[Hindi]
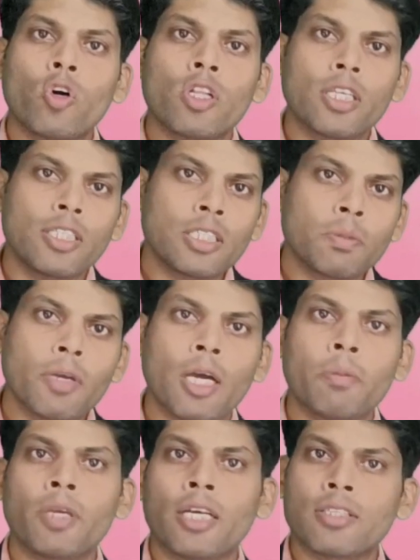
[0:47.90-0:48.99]
और इसमें
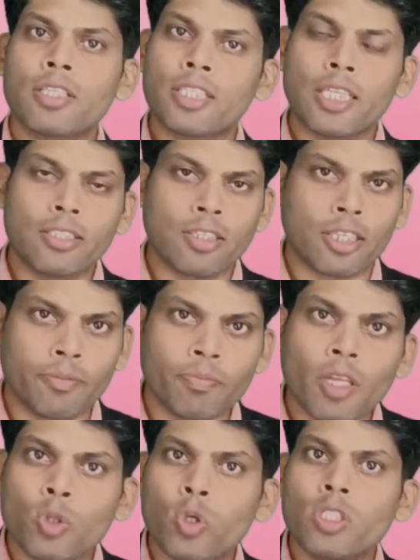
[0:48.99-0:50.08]
हम यहाँ से रिटर्न ले सकें
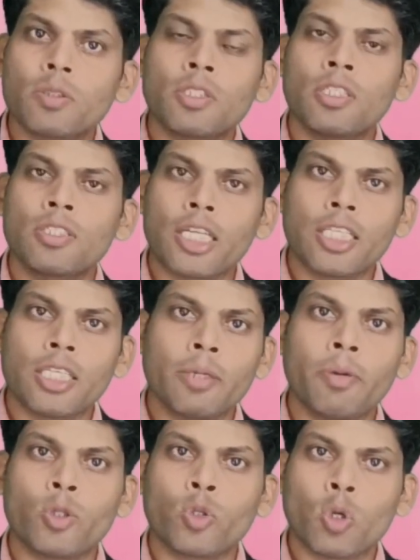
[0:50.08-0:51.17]
तो इस इन सारे
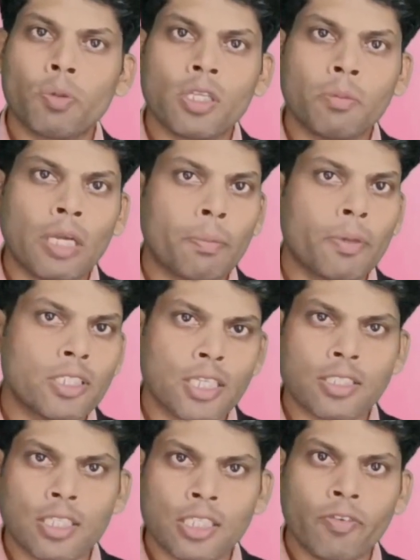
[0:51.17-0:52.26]
बातों के ऊपर हम यहाँ पर
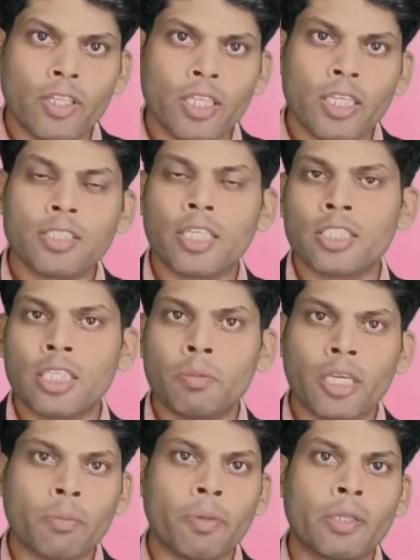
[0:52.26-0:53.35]
डिस्कस करने वाले हैं साथ ही
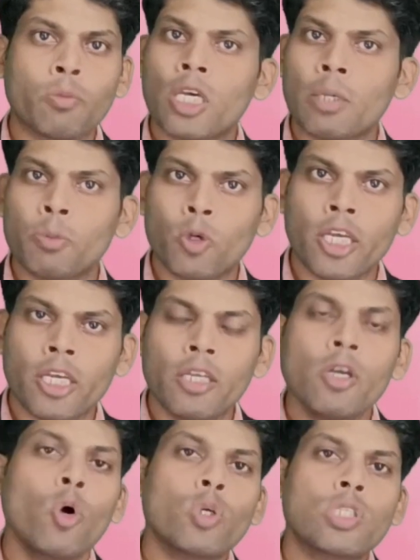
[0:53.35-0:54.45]
अभी एक बोर्ड आई आया है
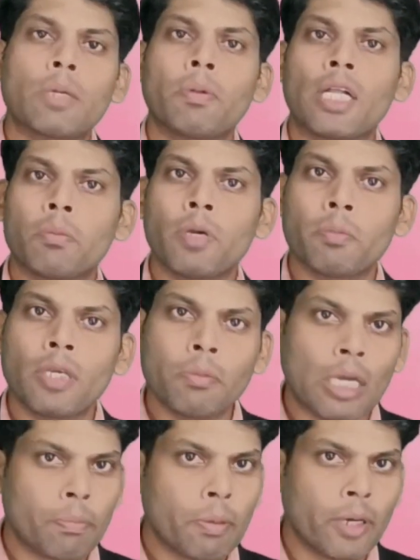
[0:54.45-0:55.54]
उसके बारे में भी हम
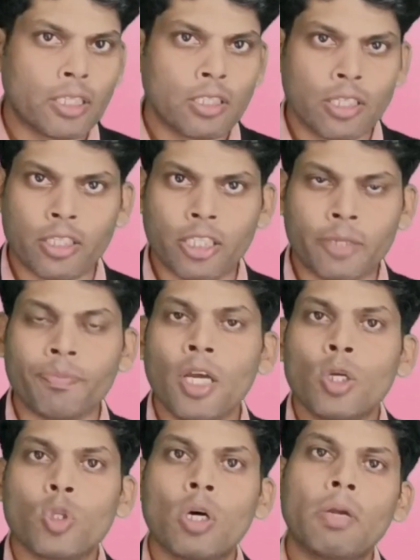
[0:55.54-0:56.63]
यहाँ पर बात करेंगे
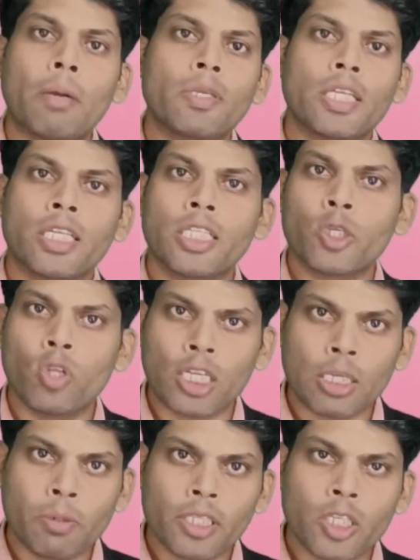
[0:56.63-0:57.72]
तो हम यहाँ पर जानकारी की ओर
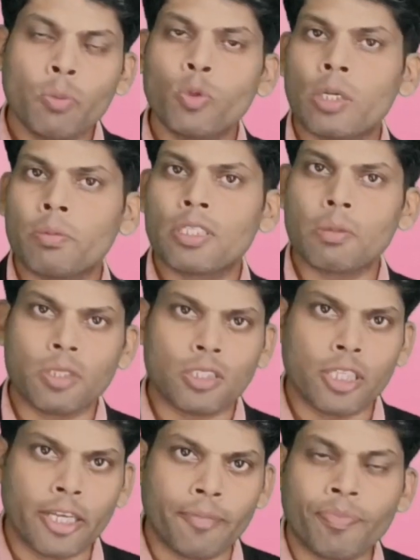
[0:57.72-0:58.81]
आगे बढ़ते हैं पूरा अपडेट
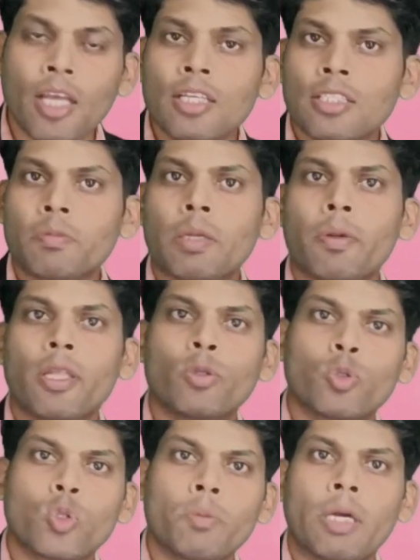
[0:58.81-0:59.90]
समझते हैं सबसे पहले
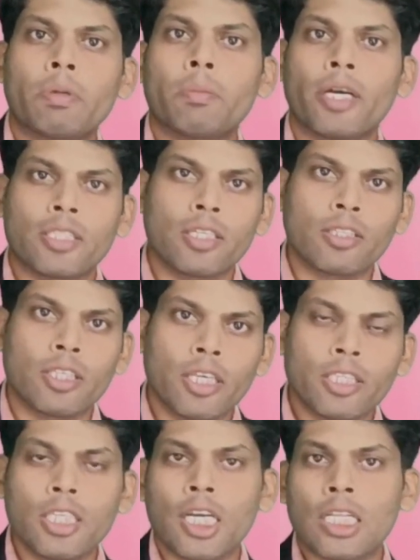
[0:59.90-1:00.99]
दोस्तों हम यहाँ पर बात करते
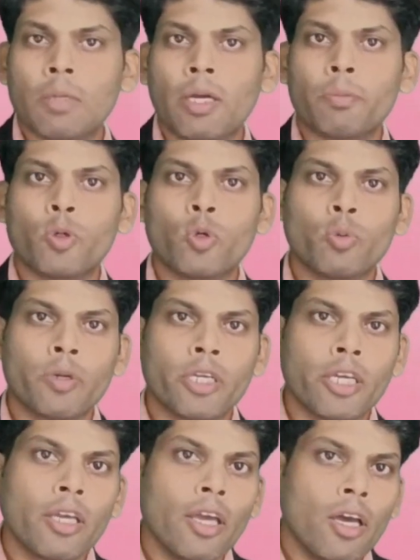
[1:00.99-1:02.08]
हैं कि अगर हम आई
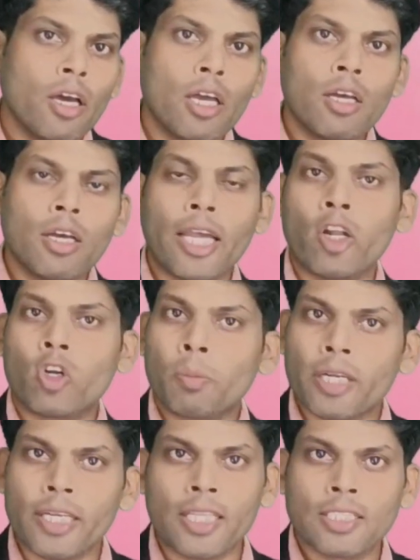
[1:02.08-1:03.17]
में
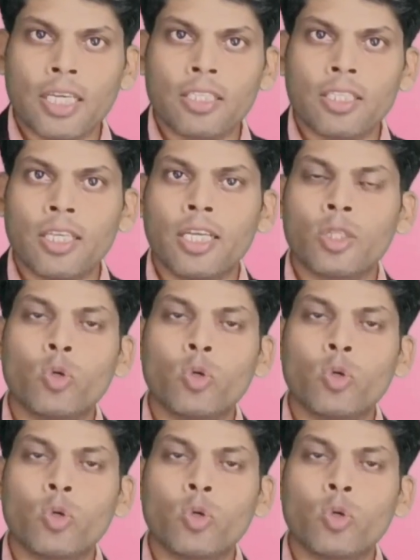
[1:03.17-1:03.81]
अलाटमेंट लेना चाहते हैं